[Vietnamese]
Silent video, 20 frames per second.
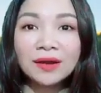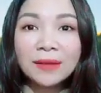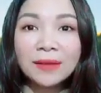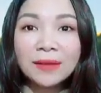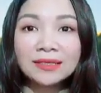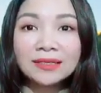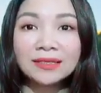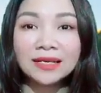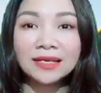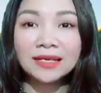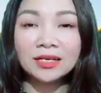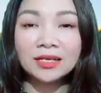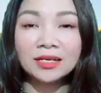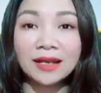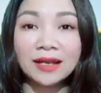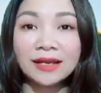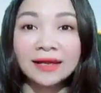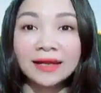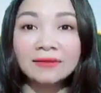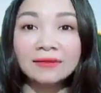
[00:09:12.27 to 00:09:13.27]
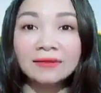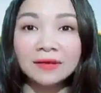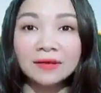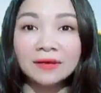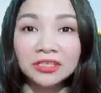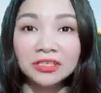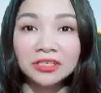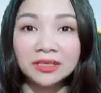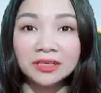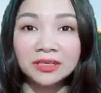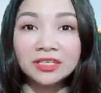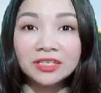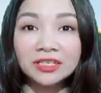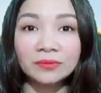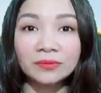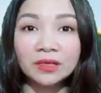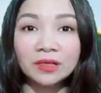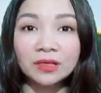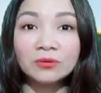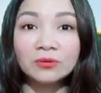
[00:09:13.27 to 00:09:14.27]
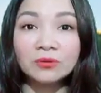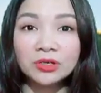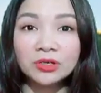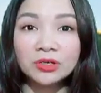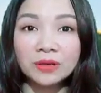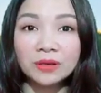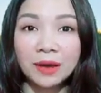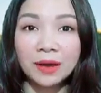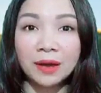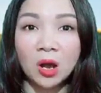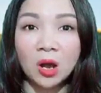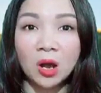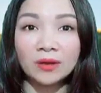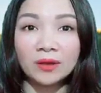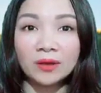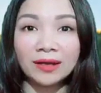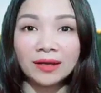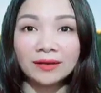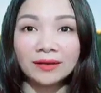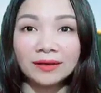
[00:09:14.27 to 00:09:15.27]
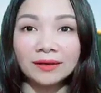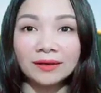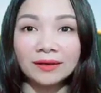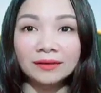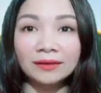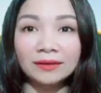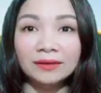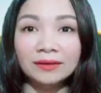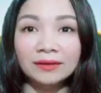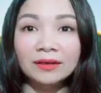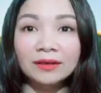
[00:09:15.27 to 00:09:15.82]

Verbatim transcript: bạn sẽ trở thành nhân vật chính trong những câu chuyện mà họ nhắc đến.